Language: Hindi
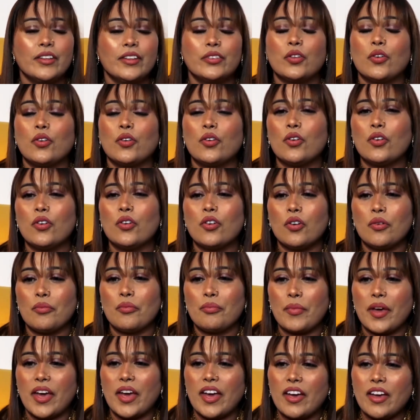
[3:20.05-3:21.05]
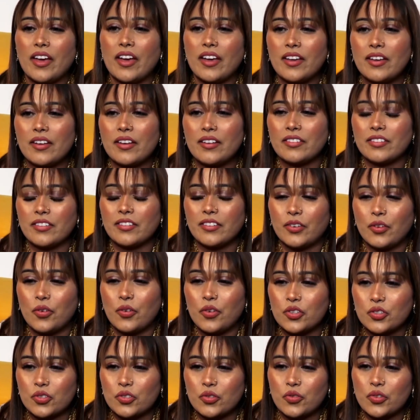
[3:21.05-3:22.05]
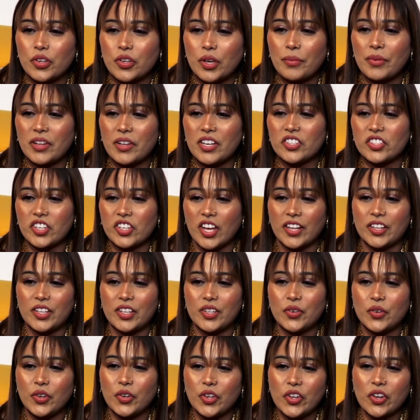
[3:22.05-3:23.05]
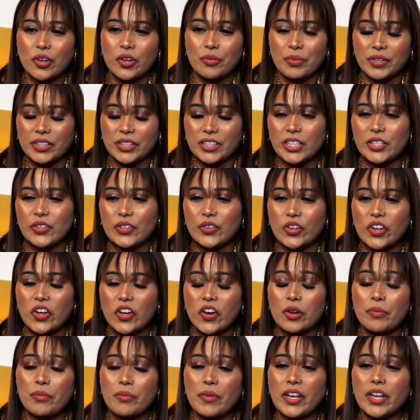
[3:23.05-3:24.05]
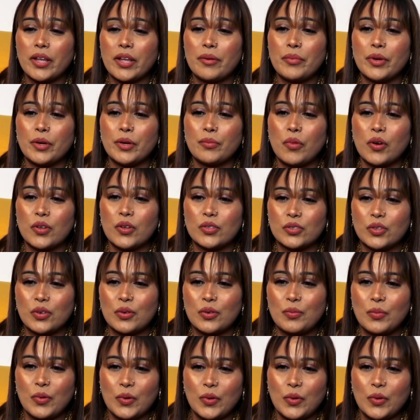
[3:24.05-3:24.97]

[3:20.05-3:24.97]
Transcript: तो मैं खुश हूँ कि मेरी शादी होनी और पतली होना और मैंने बिग बॉस को